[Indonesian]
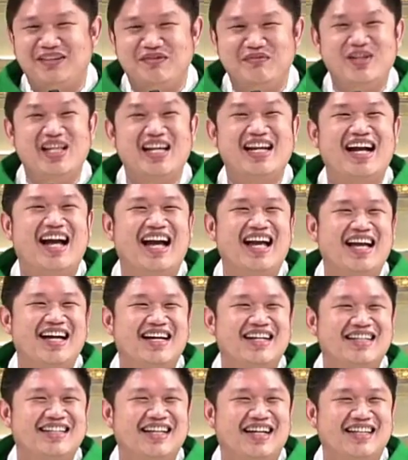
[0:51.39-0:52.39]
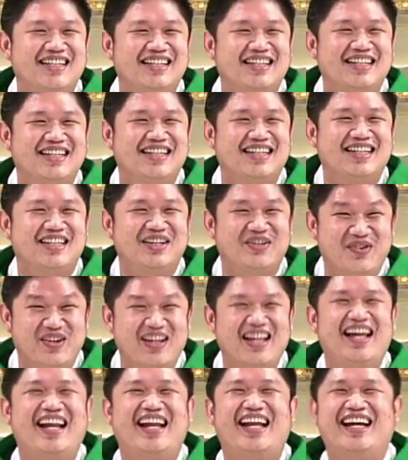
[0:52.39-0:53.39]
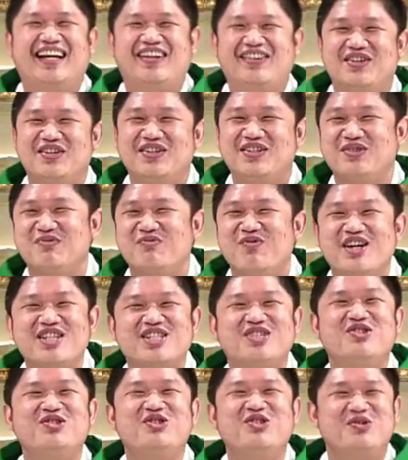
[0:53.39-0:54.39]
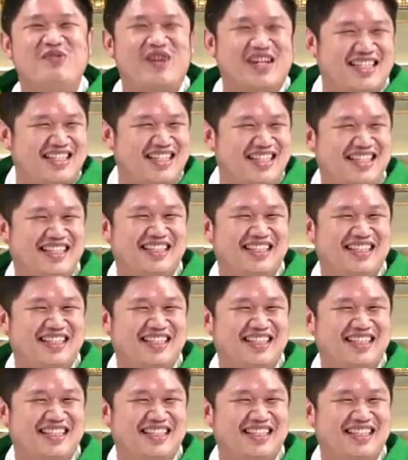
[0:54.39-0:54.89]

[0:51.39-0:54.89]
Bener nggak ya? Bener ya, oh, semua setuju pasti.